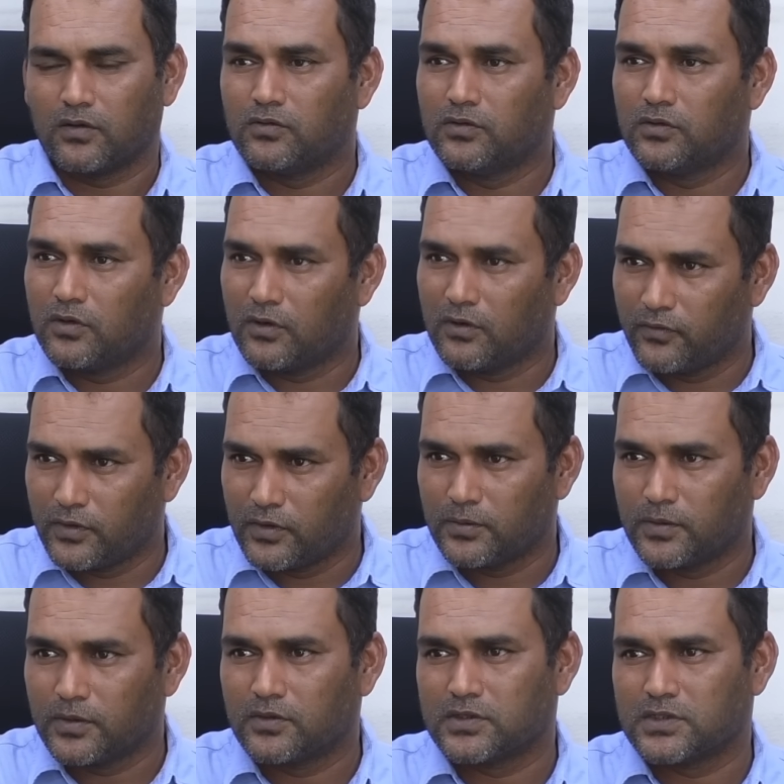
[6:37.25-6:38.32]
কোনো
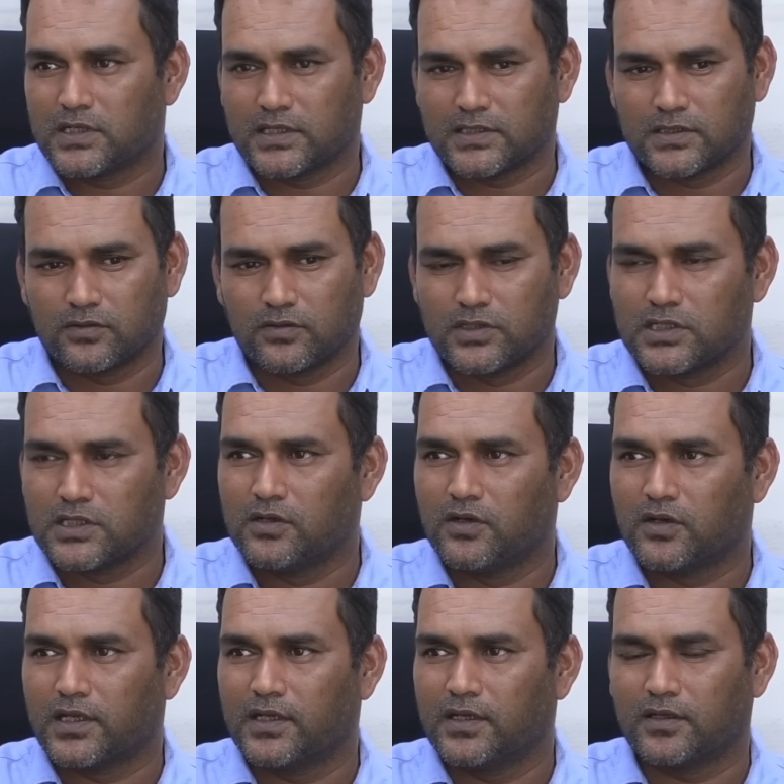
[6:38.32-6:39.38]
কমফোর্টেবল কোচের কাছে কোচিং
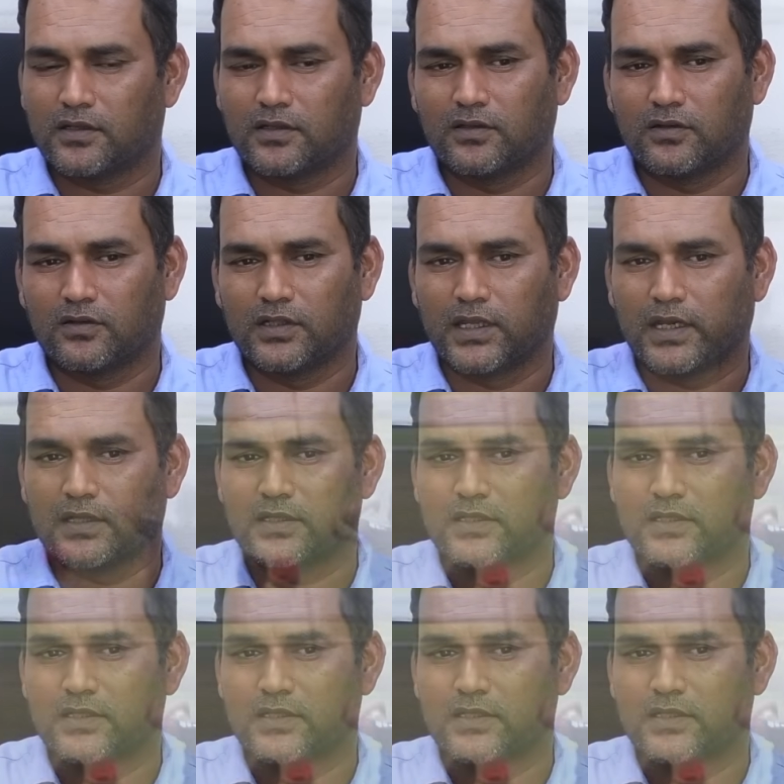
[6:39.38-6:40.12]
করে তখন দেখা